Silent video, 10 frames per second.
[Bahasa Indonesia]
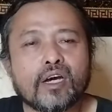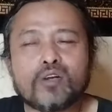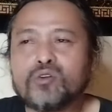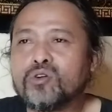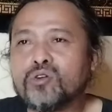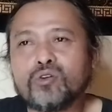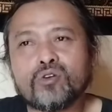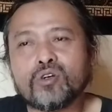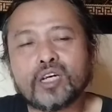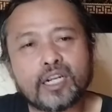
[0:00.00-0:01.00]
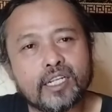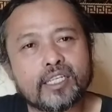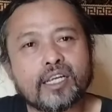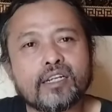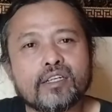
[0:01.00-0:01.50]
aduh
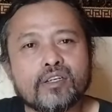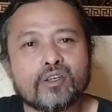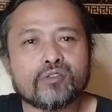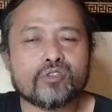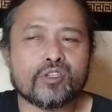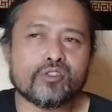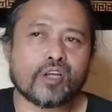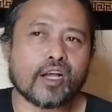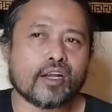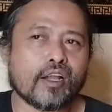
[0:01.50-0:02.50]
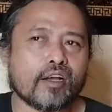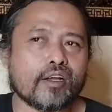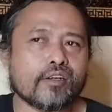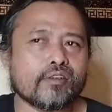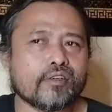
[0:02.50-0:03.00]
ngeri kan jadi
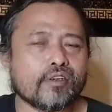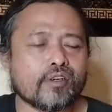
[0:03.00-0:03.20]
seakan-akan